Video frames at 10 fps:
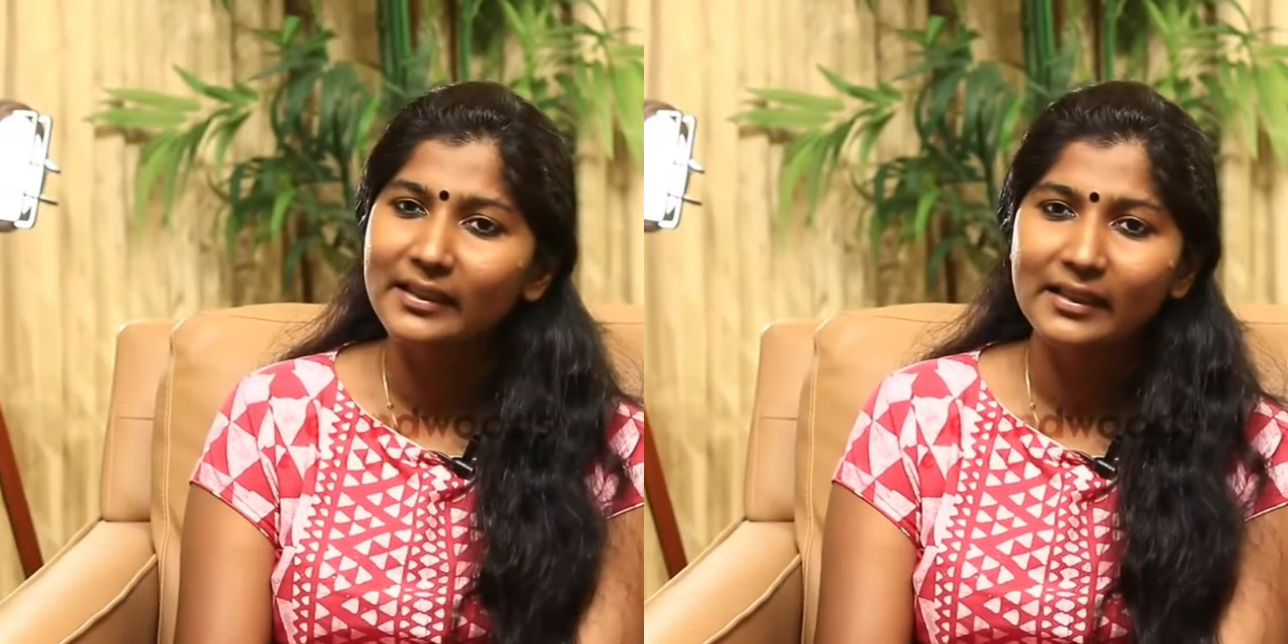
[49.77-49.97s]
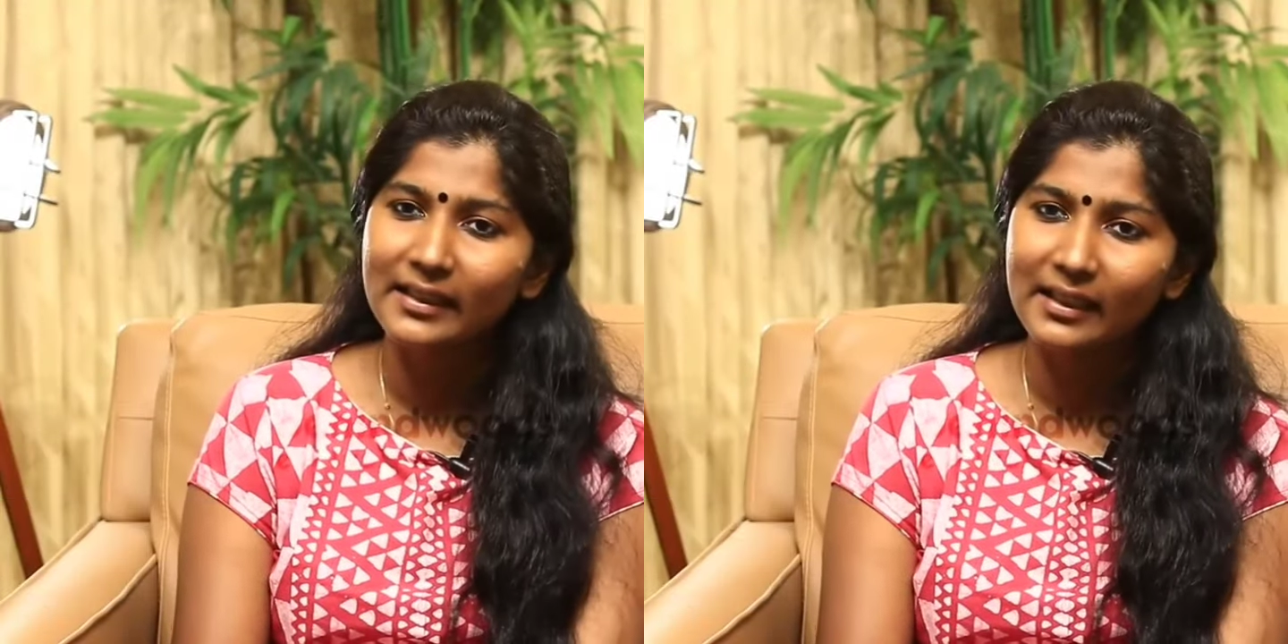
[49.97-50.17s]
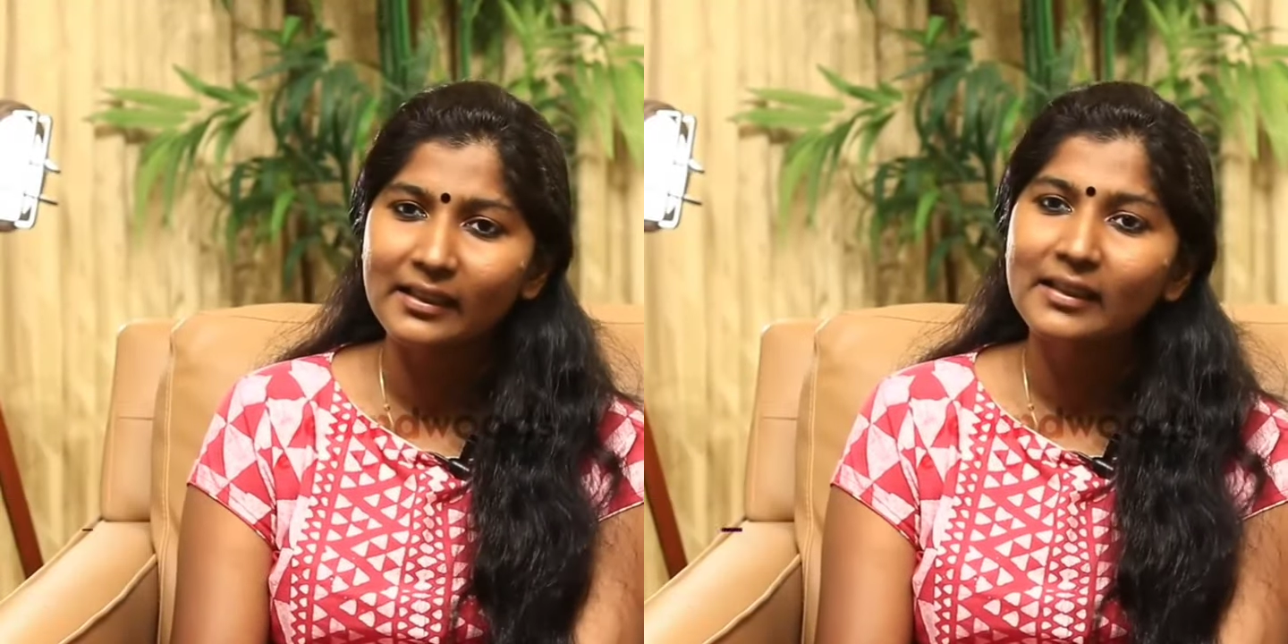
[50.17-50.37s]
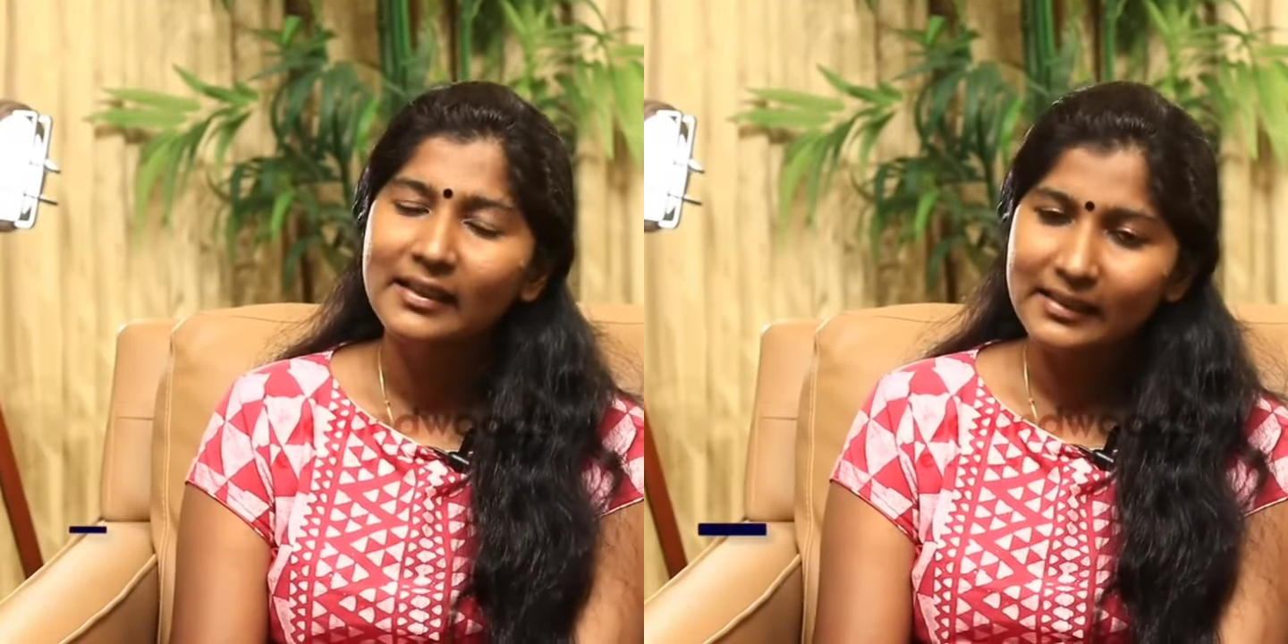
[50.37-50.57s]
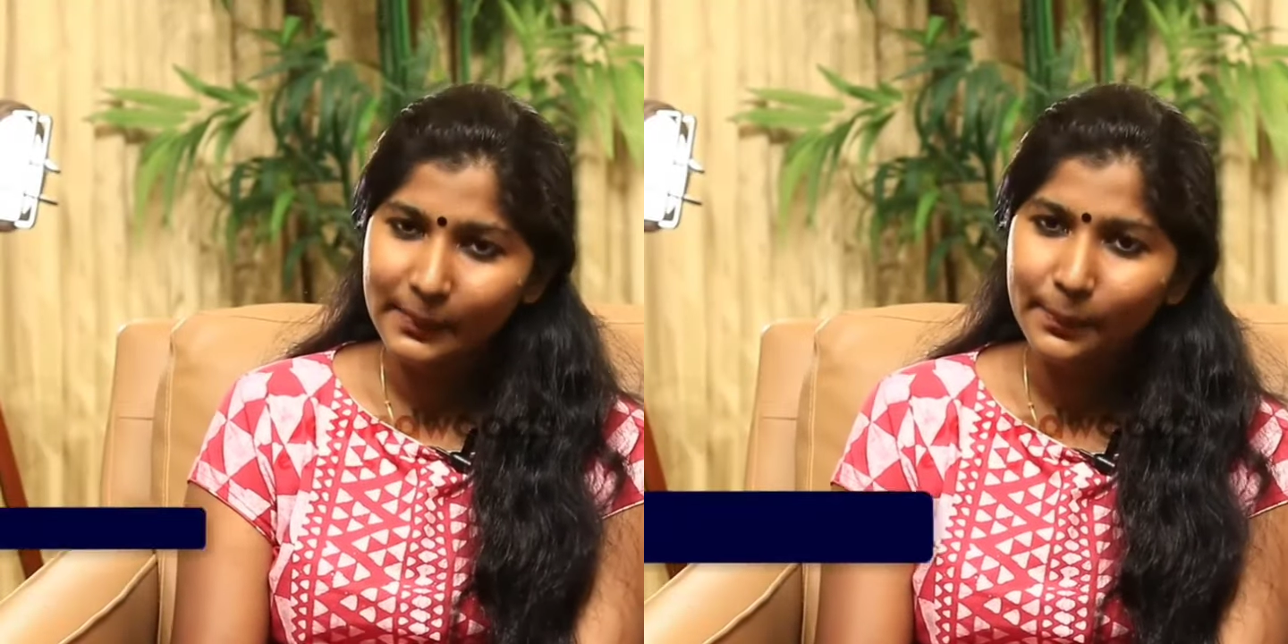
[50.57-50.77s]
இருக்கு இல்லையா
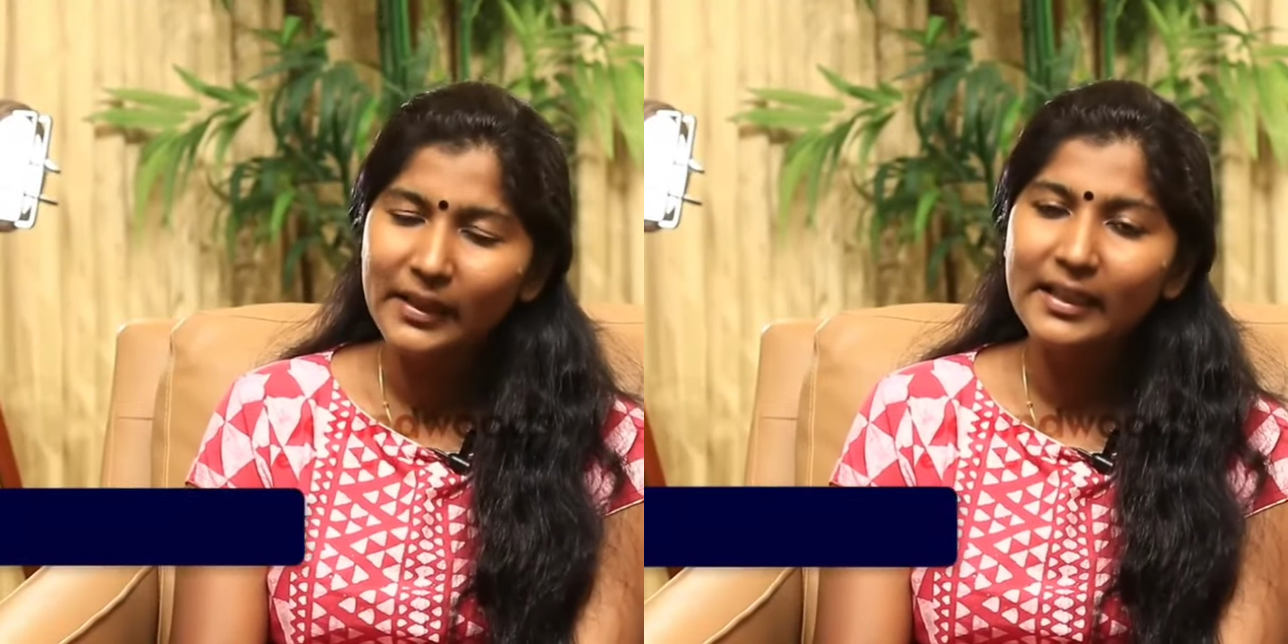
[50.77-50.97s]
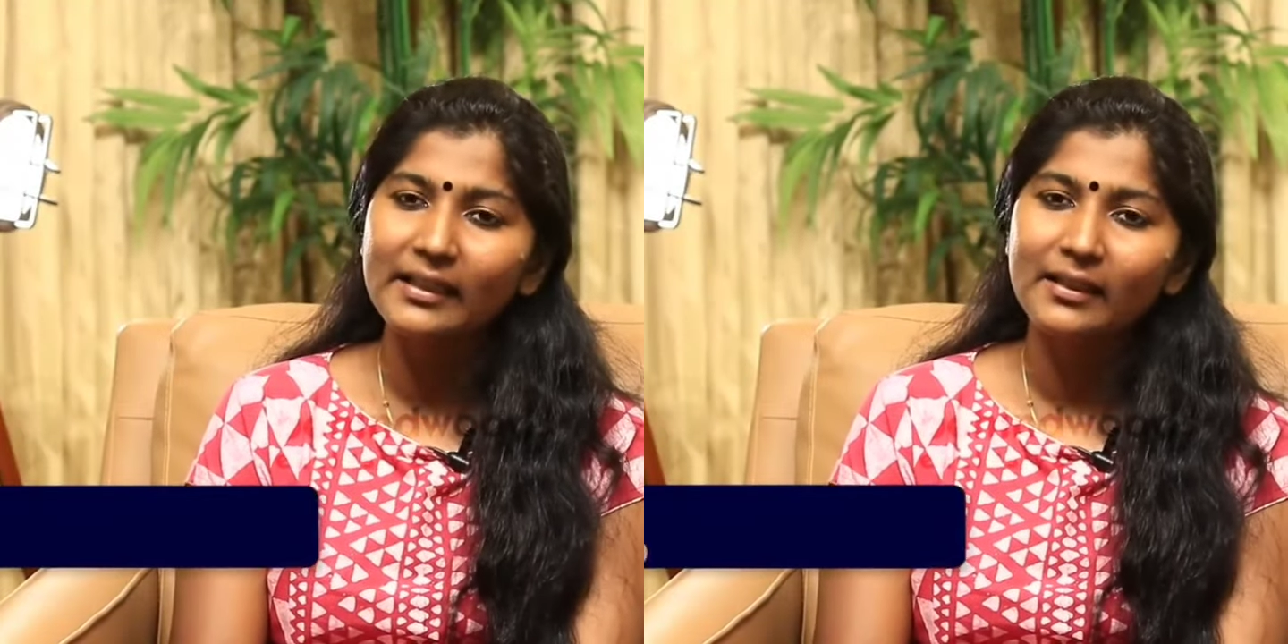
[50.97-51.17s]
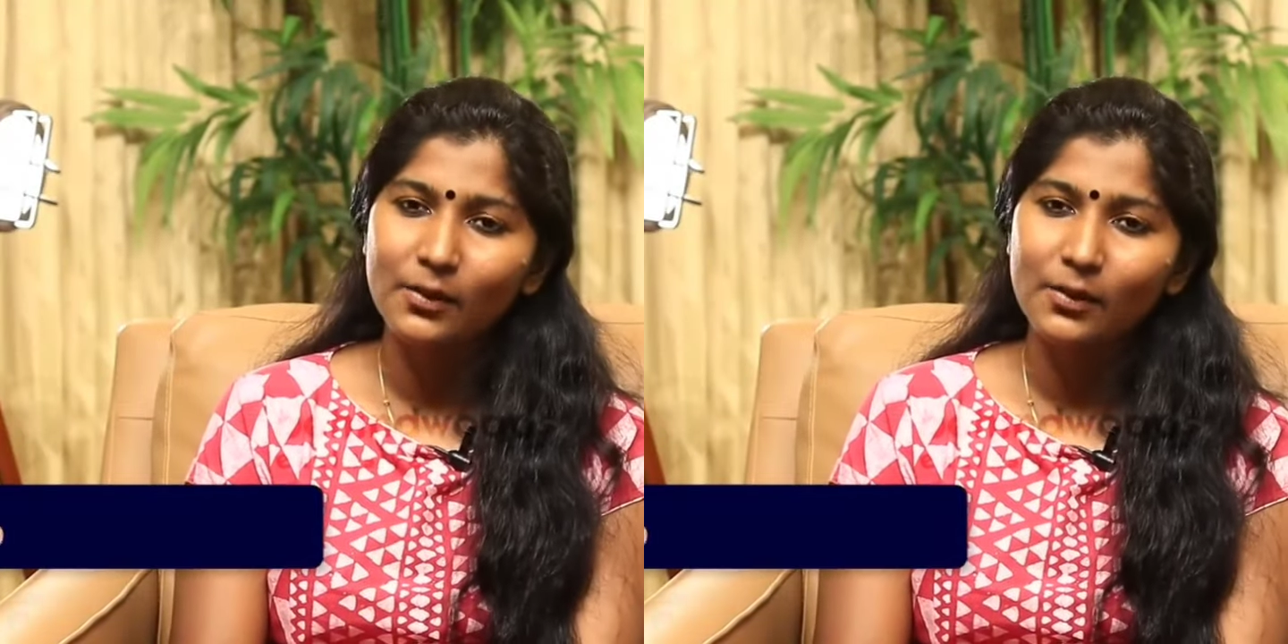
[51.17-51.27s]
திப்பிலி